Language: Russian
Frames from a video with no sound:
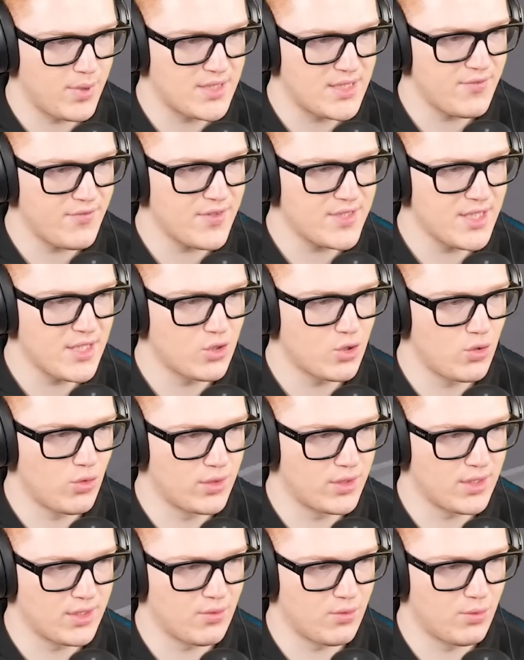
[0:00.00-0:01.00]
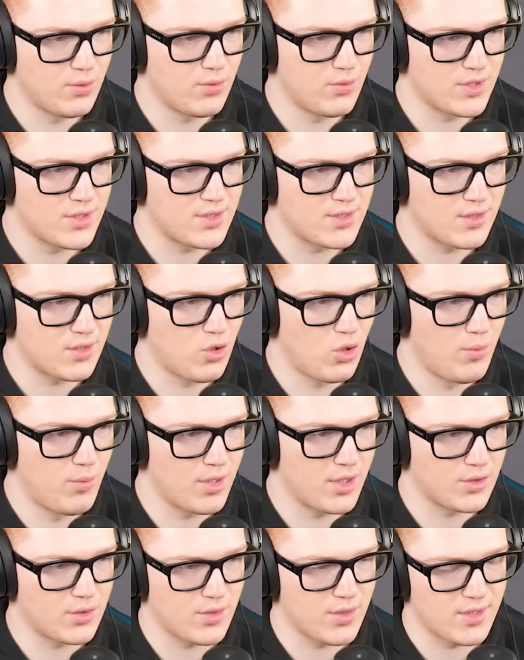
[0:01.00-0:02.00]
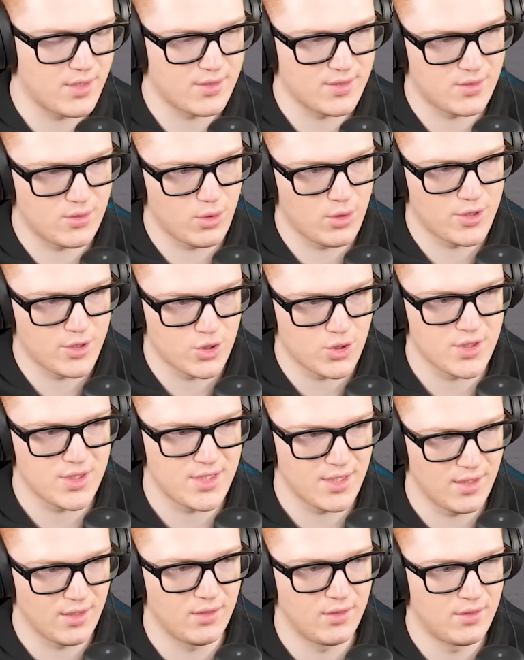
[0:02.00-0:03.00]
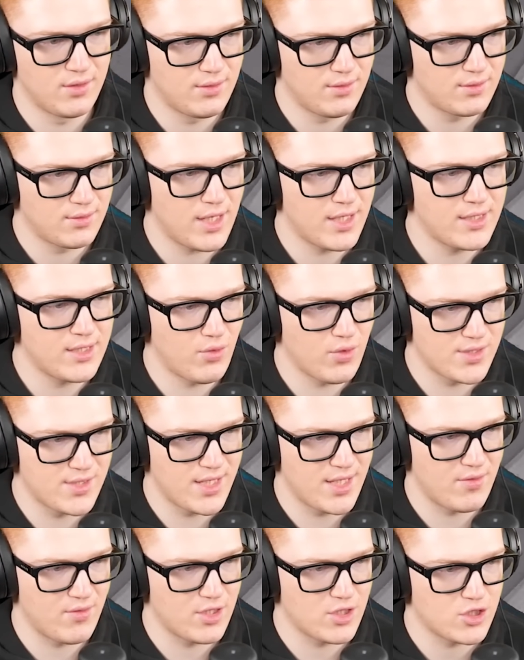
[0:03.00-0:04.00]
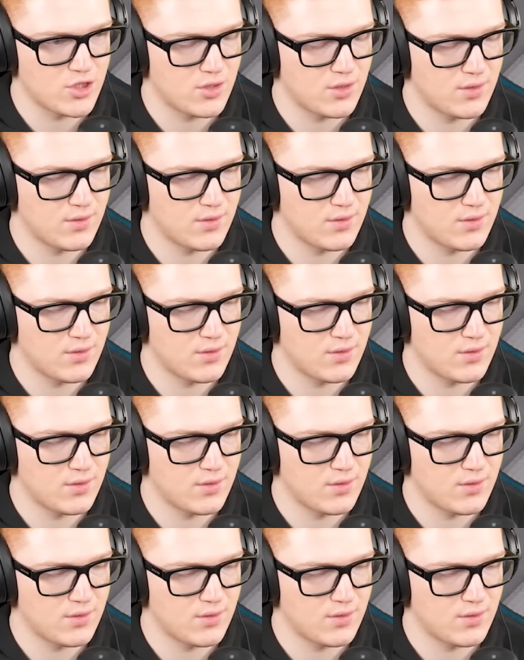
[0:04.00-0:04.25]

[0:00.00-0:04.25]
Поставь оценку вот этому вот комбо, который я только что сделал. Как ты его оцениваешь?